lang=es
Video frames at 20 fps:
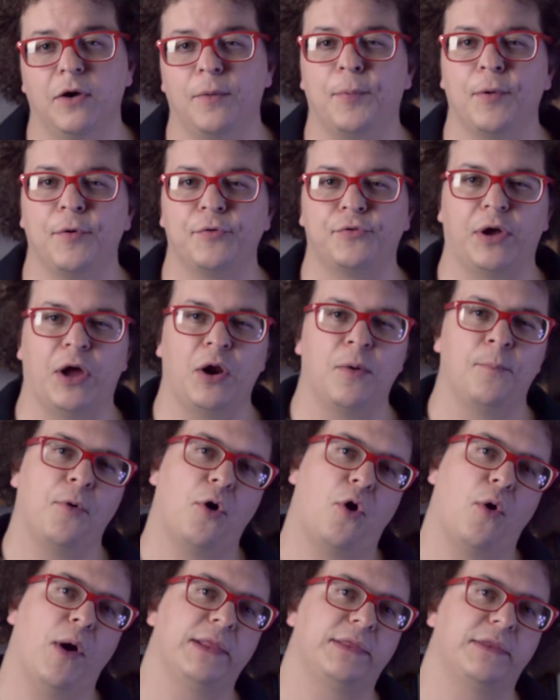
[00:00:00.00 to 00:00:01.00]
o podemos tocar un
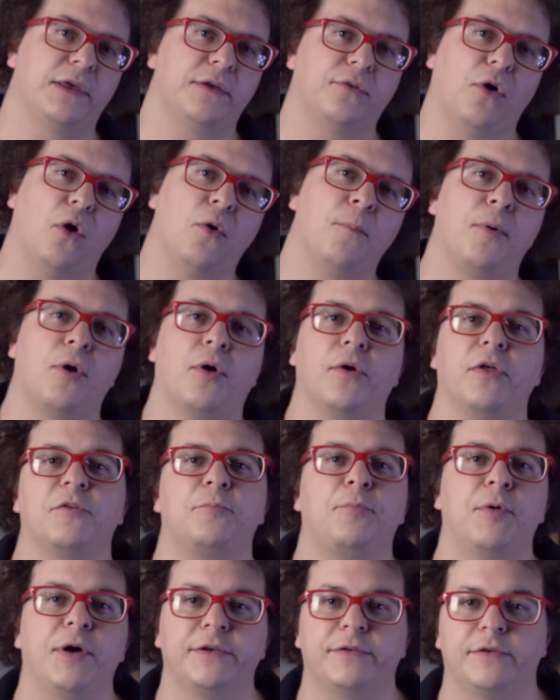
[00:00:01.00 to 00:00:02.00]
poco antes o un poco
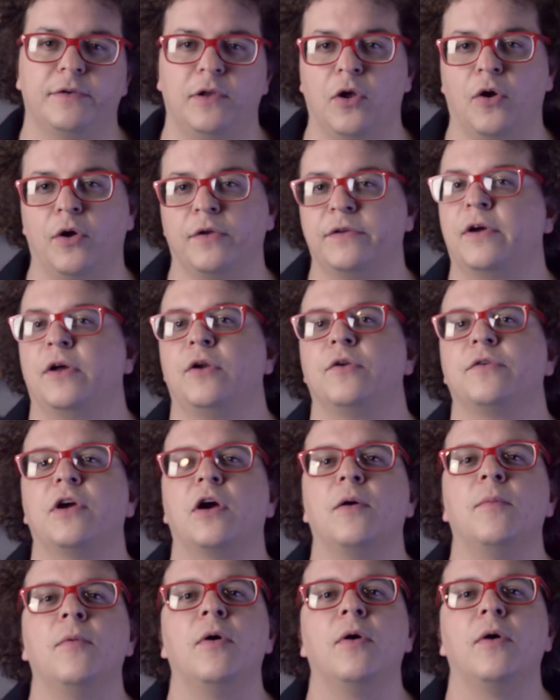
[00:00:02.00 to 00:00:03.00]
después, lo que se conoce
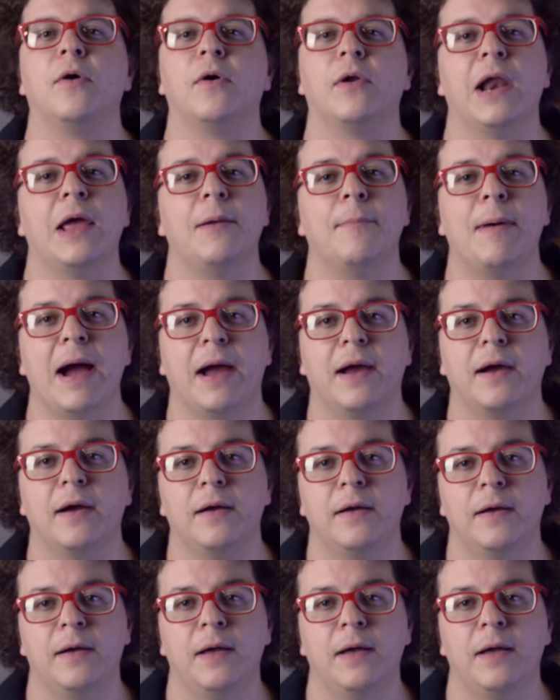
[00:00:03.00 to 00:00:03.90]
como layback.